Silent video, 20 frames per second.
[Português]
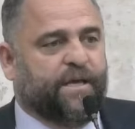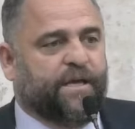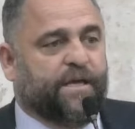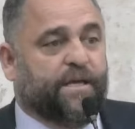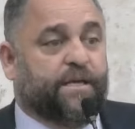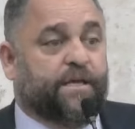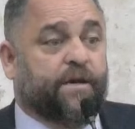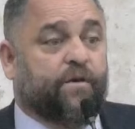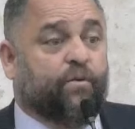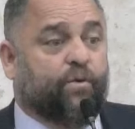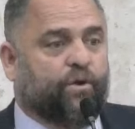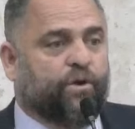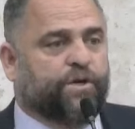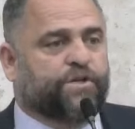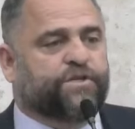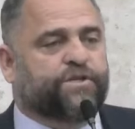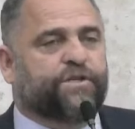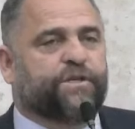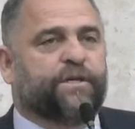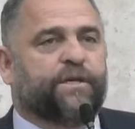Então,
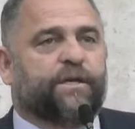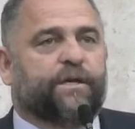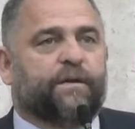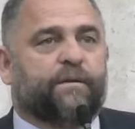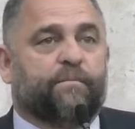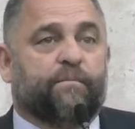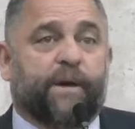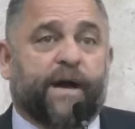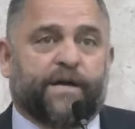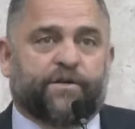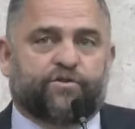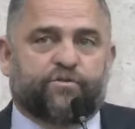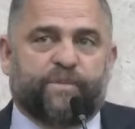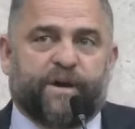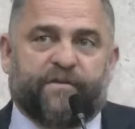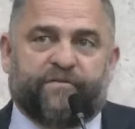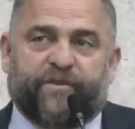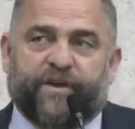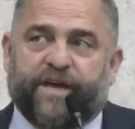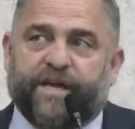hoje, mais
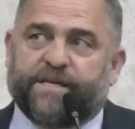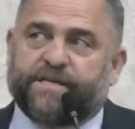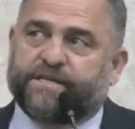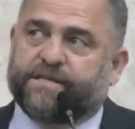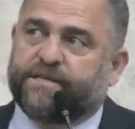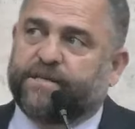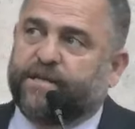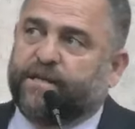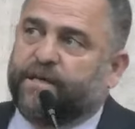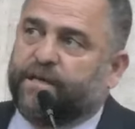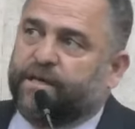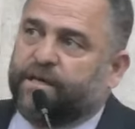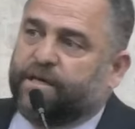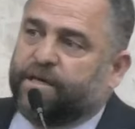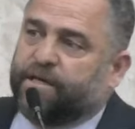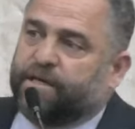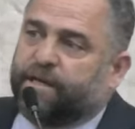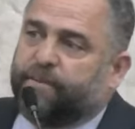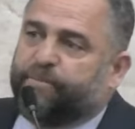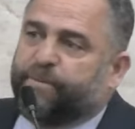uma vez,
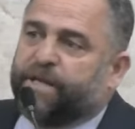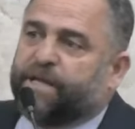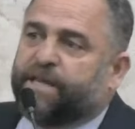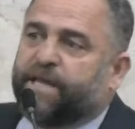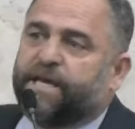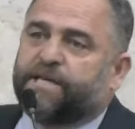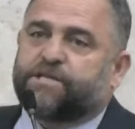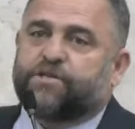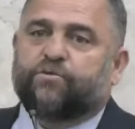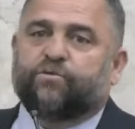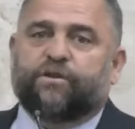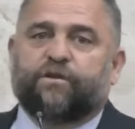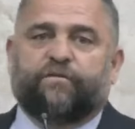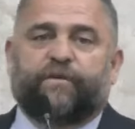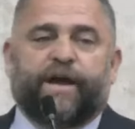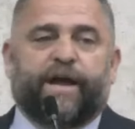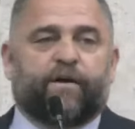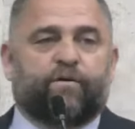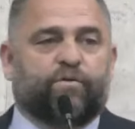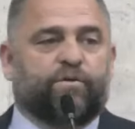independente do que
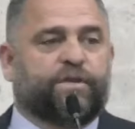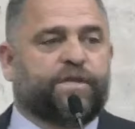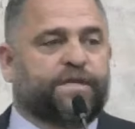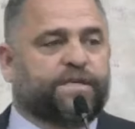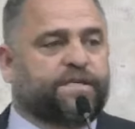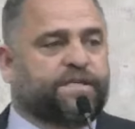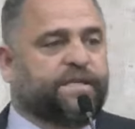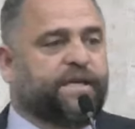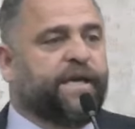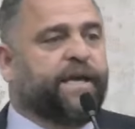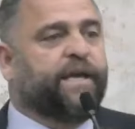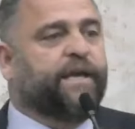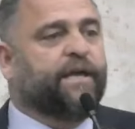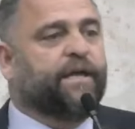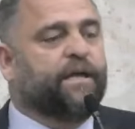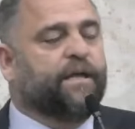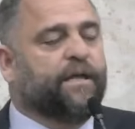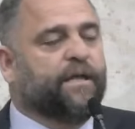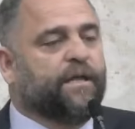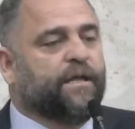vai
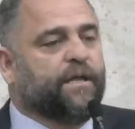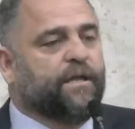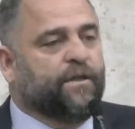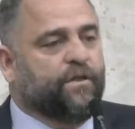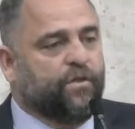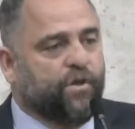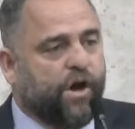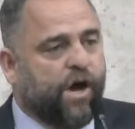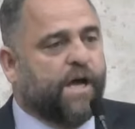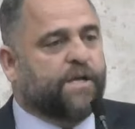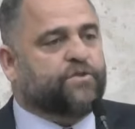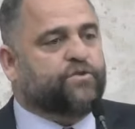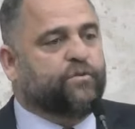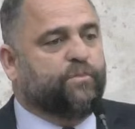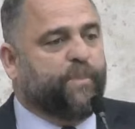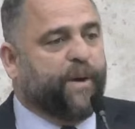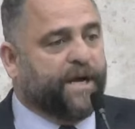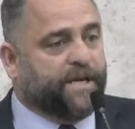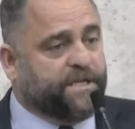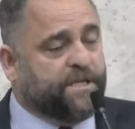acontecer, nós, do
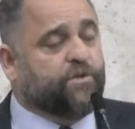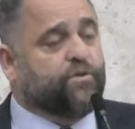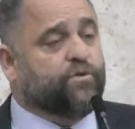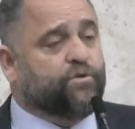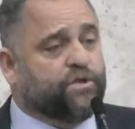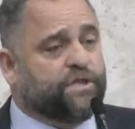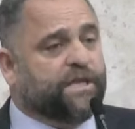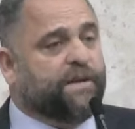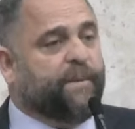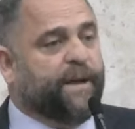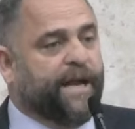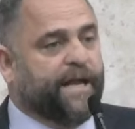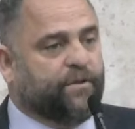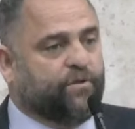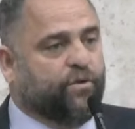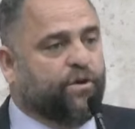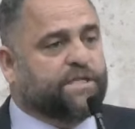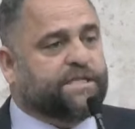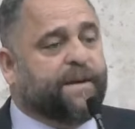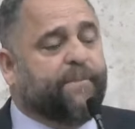Partido dos
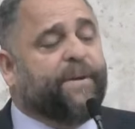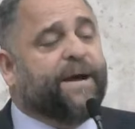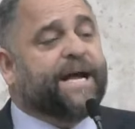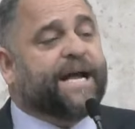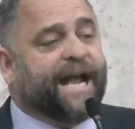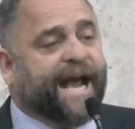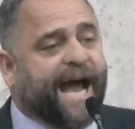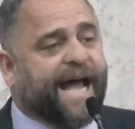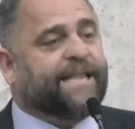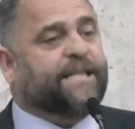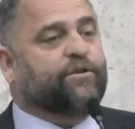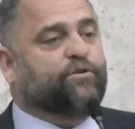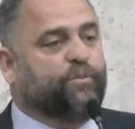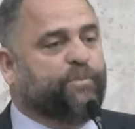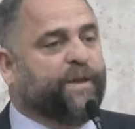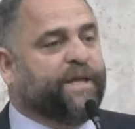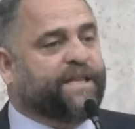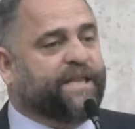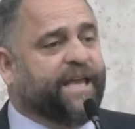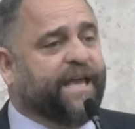Trabalhadores, a bancada do
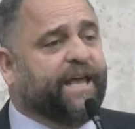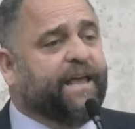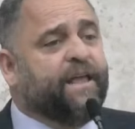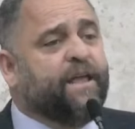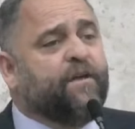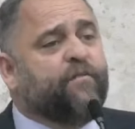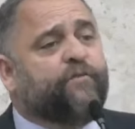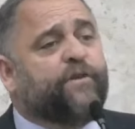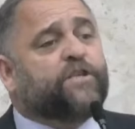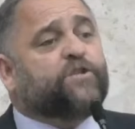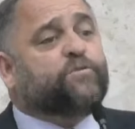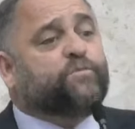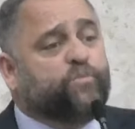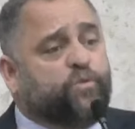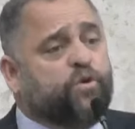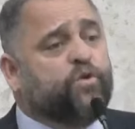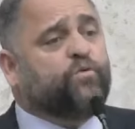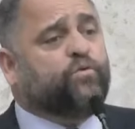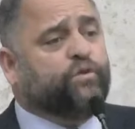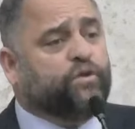PT, fez
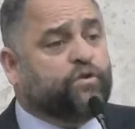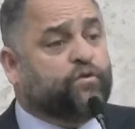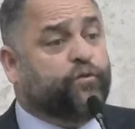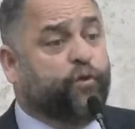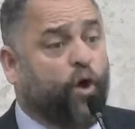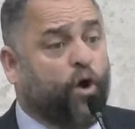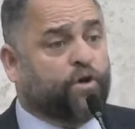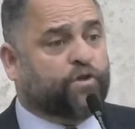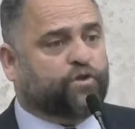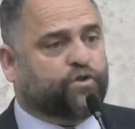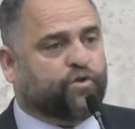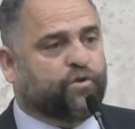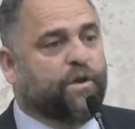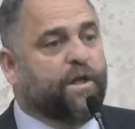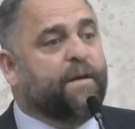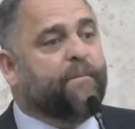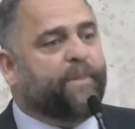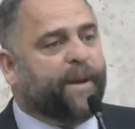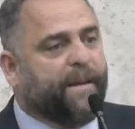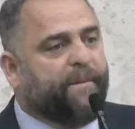muito esforço
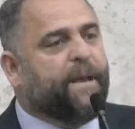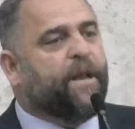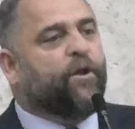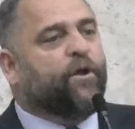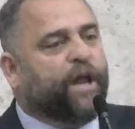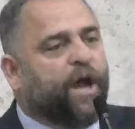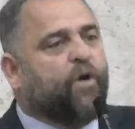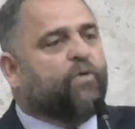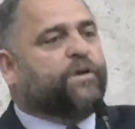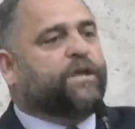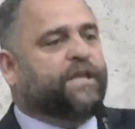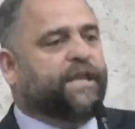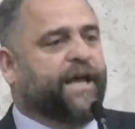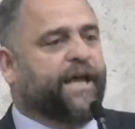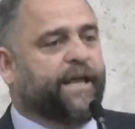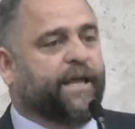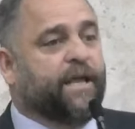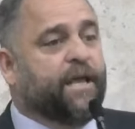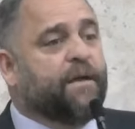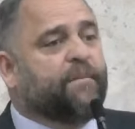para melhorar o que está
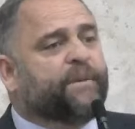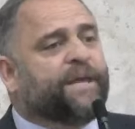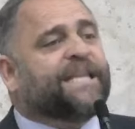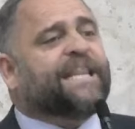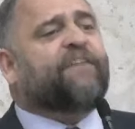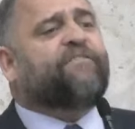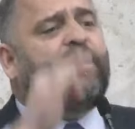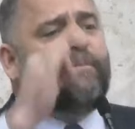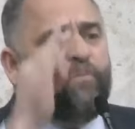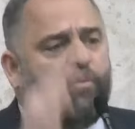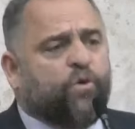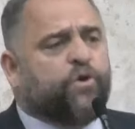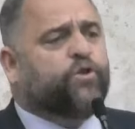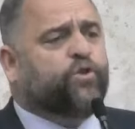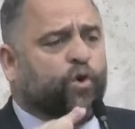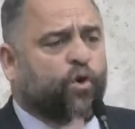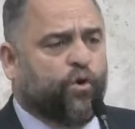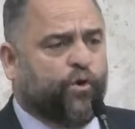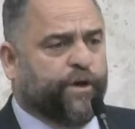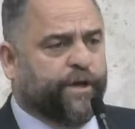aí, porque estava
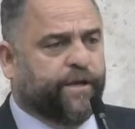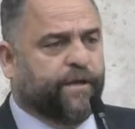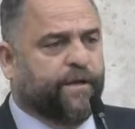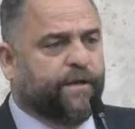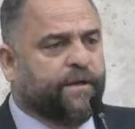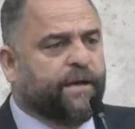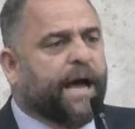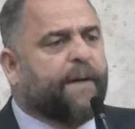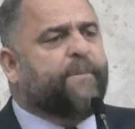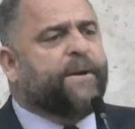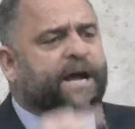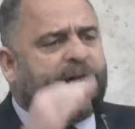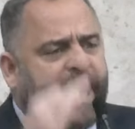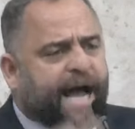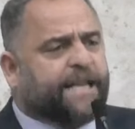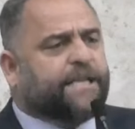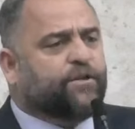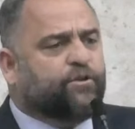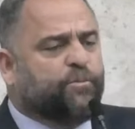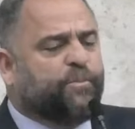muito ruim. A
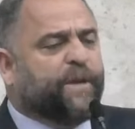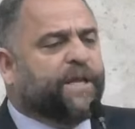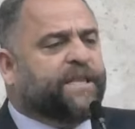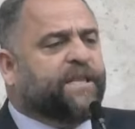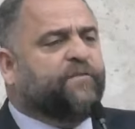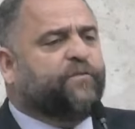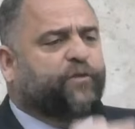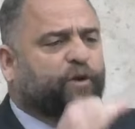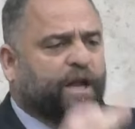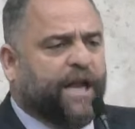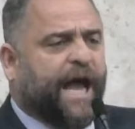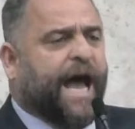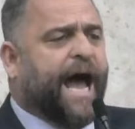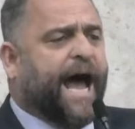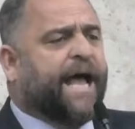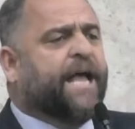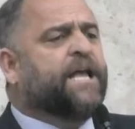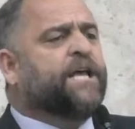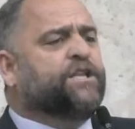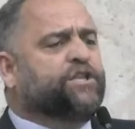bancada do PT foi
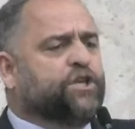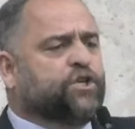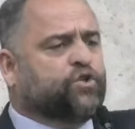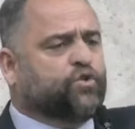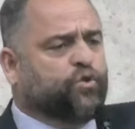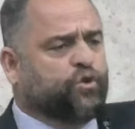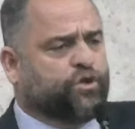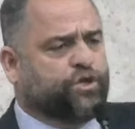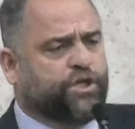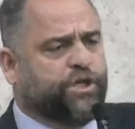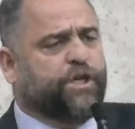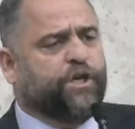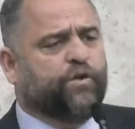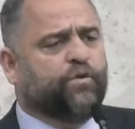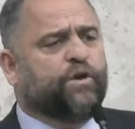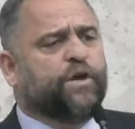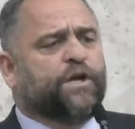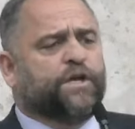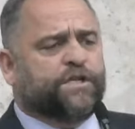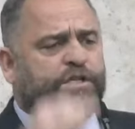lá,
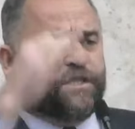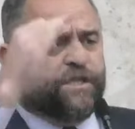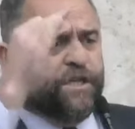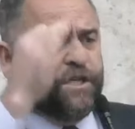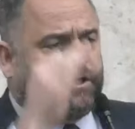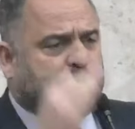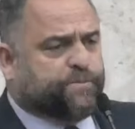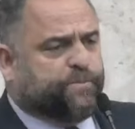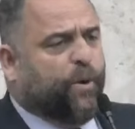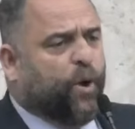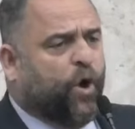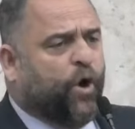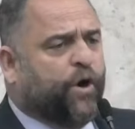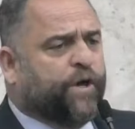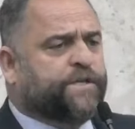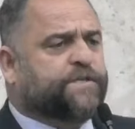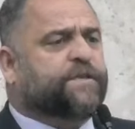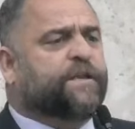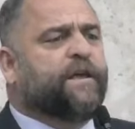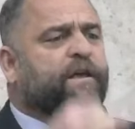discutiu, se
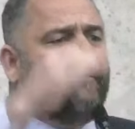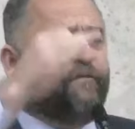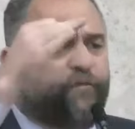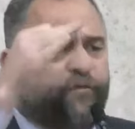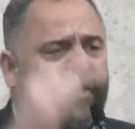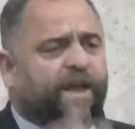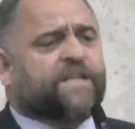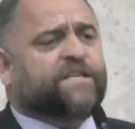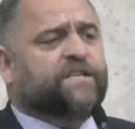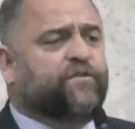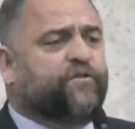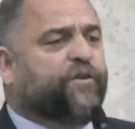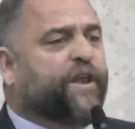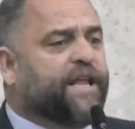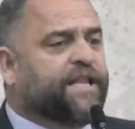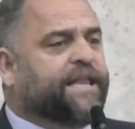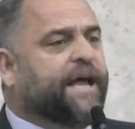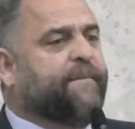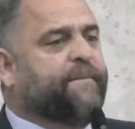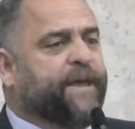expôs, fez
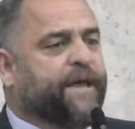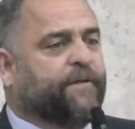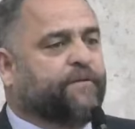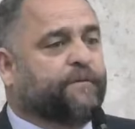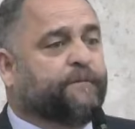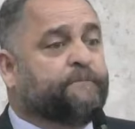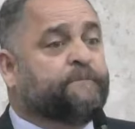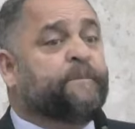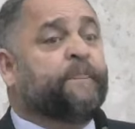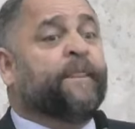enfrentamento.